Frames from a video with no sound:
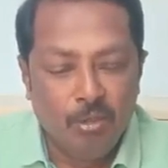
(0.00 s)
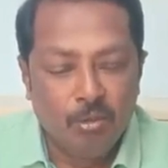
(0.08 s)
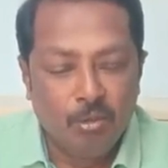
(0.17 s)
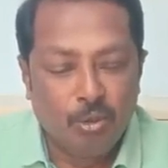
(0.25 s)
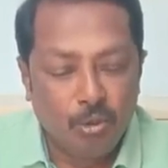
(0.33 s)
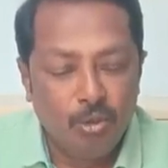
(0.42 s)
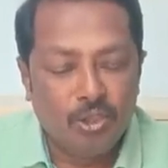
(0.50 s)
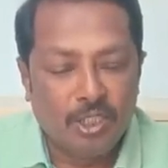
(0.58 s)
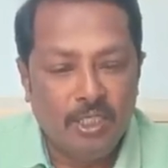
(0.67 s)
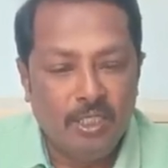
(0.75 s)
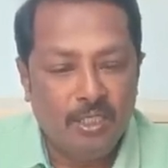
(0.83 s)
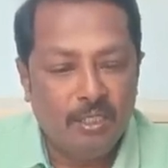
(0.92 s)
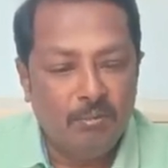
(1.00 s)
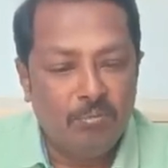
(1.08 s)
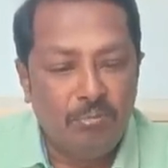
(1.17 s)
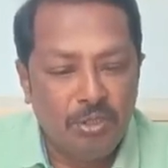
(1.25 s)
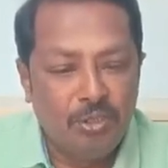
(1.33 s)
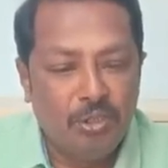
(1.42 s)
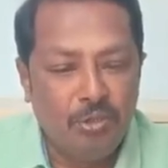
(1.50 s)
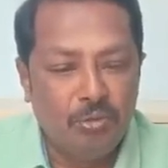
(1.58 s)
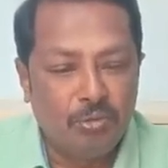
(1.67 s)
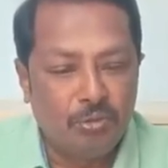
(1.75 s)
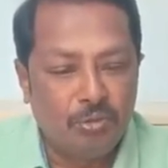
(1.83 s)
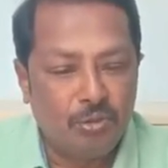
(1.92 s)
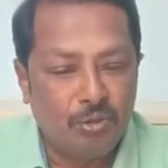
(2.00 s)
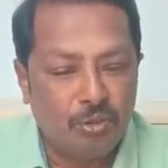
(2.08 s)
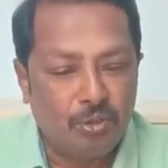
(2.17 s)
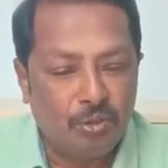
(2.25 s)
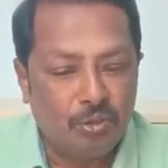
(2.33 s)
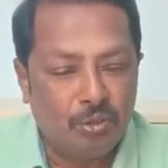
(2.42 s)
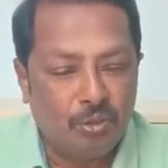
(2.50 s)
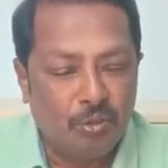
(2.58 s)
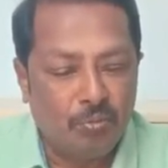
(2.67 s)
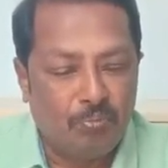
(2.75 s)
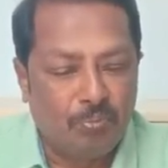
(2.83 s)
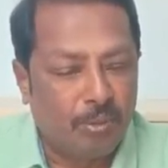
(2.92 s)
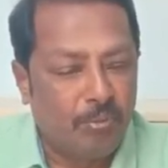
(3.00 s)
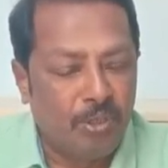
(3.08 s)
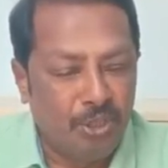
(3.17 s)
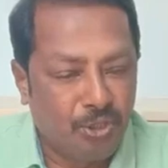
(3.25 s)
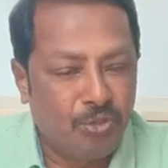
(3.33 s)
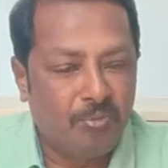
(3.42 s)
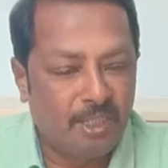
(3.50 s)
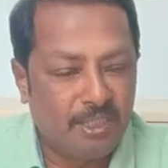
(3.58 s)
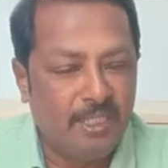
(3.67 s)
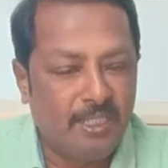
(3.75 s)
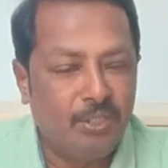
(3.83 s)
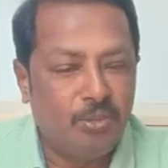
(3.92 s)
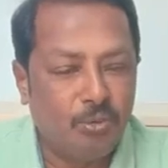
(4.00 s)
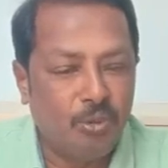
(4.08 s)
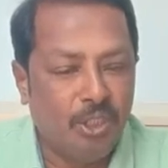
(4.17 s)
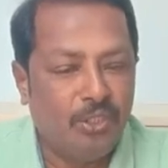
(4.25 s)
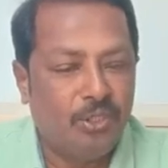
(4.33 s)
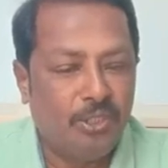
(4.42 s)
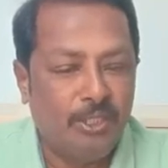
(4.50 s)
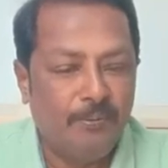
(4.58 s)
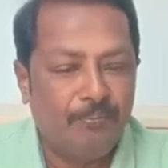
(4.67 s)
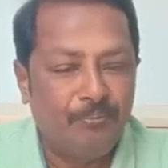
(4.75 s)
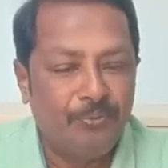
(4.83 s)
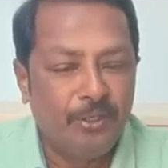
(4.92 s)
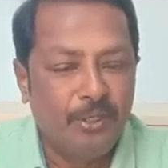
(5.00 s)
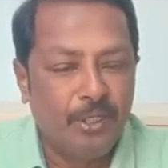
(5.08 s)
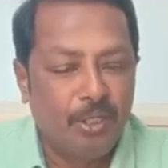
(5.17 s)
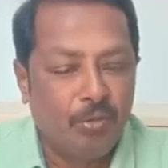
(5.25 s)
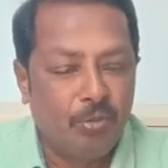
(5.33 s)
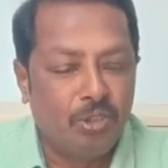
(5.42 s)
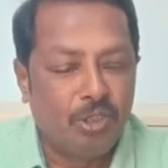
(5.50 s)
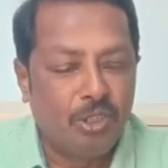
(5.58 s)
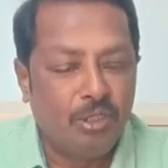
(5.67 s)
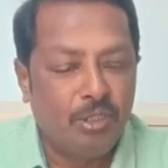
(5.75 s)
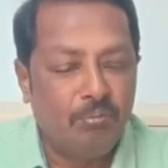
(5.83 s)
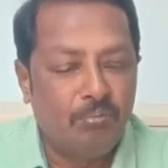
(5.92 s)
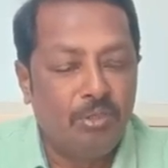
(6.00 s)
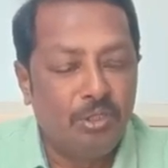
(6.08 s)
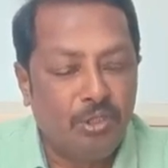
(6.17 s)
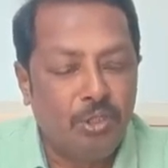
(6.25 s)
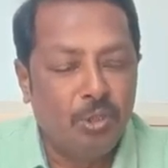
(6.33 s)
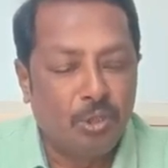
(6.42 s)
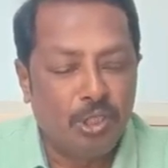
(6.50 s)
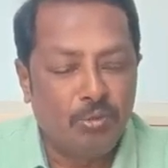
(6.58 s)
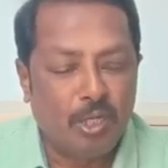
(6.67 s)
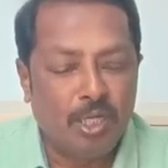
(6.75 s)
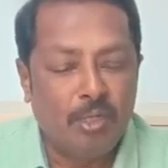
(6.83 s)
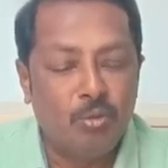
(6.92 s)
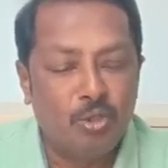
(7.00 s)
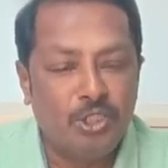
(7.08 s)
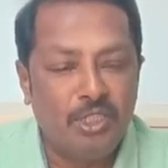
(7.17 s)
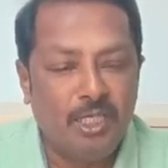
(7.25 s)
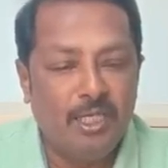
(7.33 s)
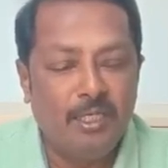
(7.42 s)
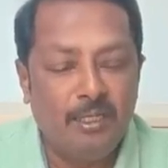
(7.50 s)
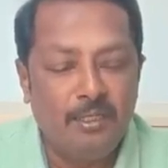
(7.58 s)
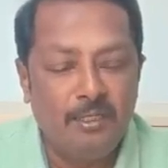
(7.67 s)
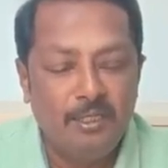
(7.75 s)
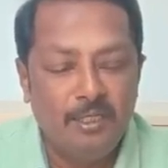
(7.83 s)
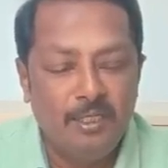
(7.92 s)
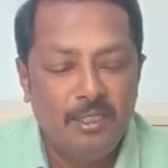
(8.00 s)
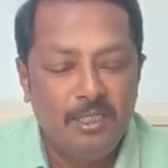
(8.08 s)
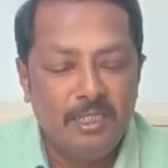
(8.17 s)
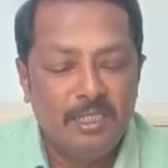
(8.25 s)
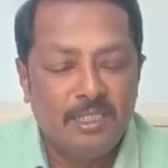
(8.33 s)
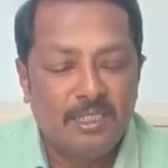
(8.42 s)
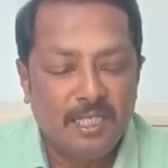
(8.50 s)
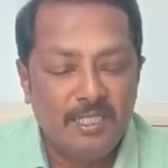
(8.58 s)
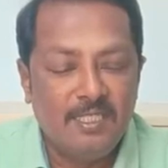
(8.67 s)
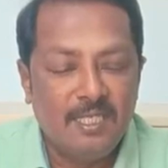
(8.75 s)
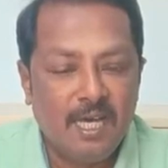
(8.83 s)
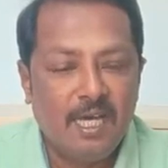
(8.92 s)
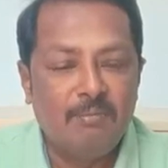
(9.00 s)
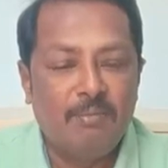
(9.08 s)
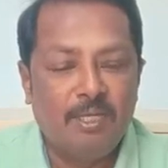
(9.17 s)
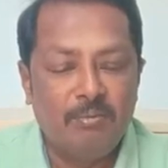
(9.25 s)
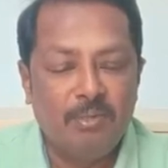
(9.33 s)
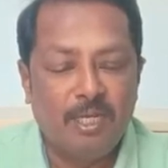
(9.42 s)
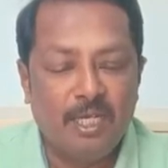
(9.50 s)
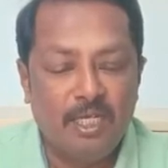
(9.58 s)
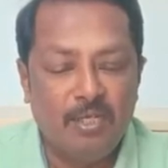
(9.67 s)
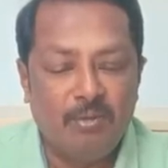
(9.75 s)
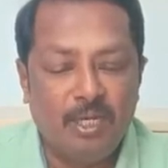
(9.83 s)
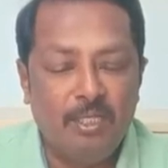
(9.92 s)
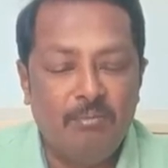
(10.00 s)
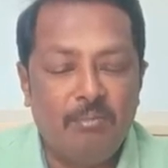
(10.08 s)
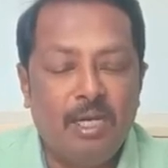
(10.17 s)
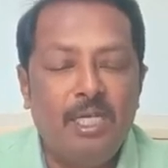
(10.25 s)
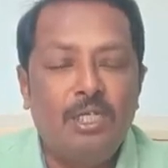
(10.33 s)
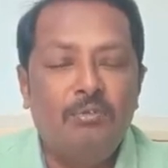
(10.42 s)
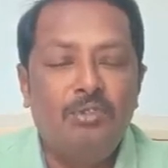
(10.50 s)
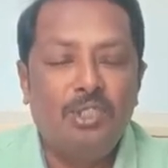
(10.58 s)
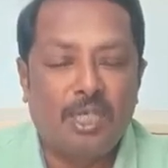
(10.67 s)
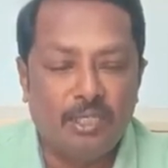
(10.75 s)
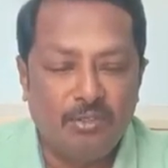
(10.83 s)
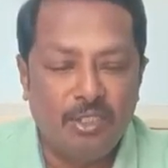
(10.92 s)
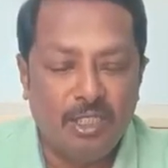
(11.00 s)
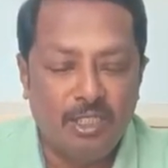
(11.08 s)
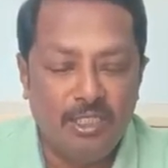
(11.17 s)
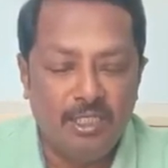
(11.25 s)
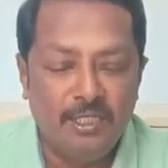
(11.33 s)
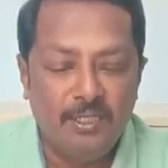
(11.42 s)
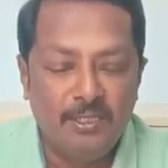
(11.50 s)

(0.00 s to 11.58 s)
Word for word: क्रूस की मृत्यु प्रभु यीशु मसीह की जो हुई थी उस मृत्यु के द्वारा उसने संसार भर में रहने वाले मानव जाति के लिए